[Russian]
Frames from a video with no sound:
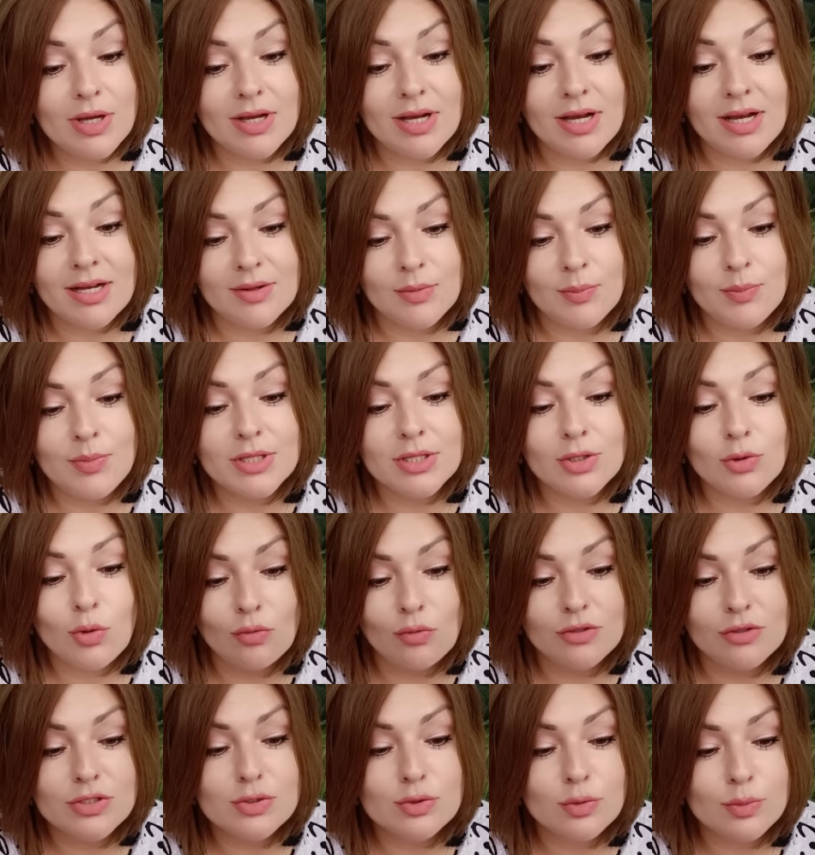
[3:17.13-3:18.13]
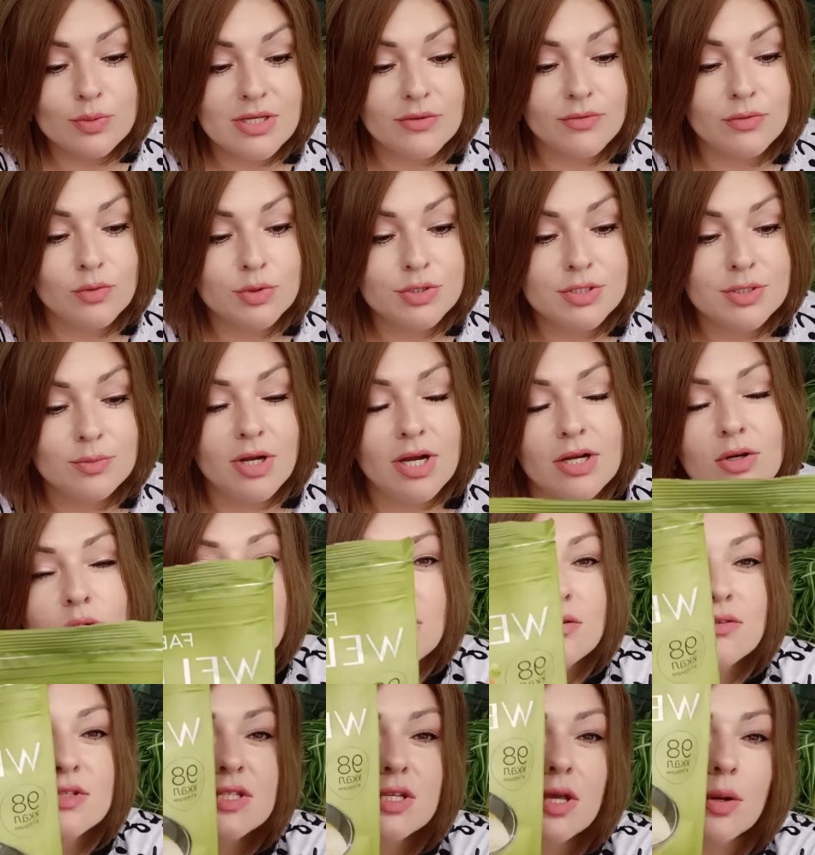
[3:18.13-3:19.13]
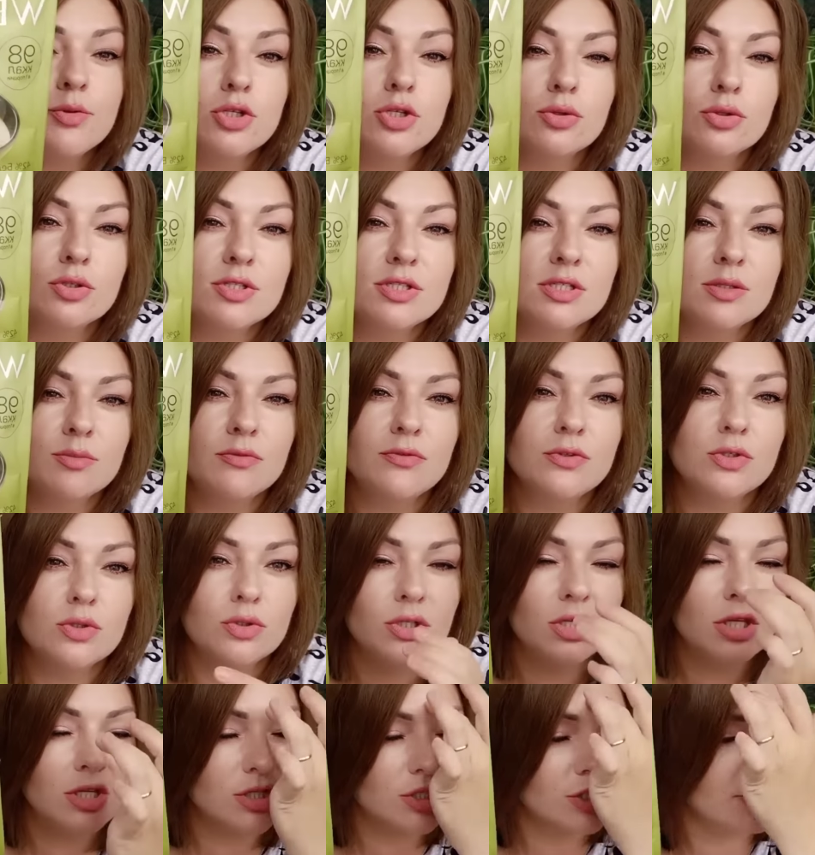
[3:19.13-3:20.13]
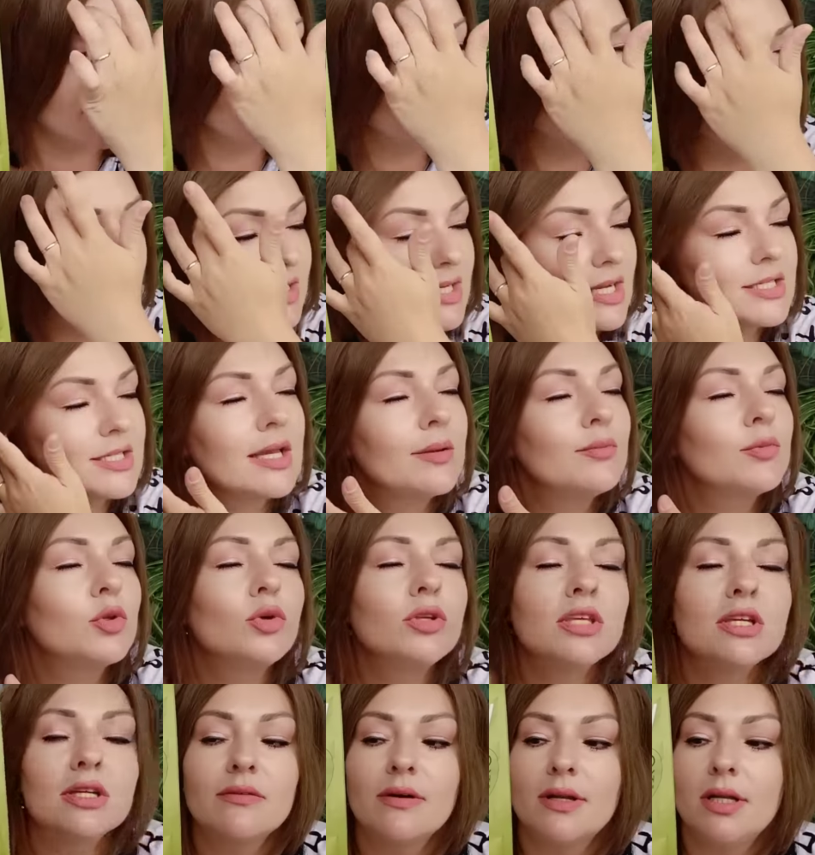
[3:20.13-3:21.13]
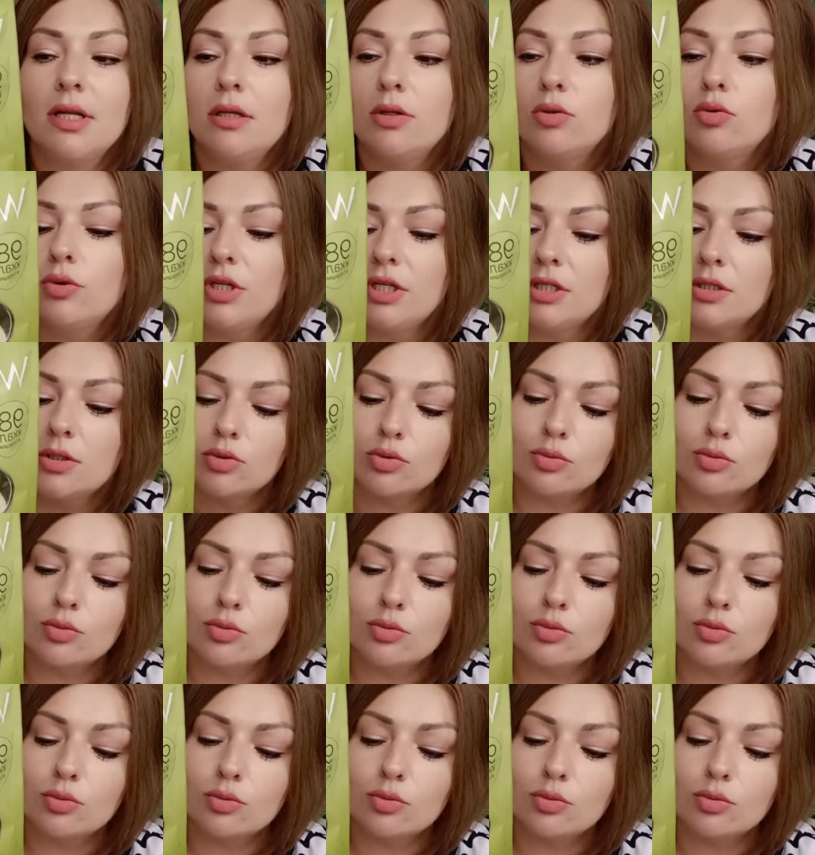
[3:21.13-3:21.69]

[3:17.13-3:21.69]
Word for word: а, белковый суп со вкусом гороховой с мы все-таки решила взять, хотя многие хвалили куриный.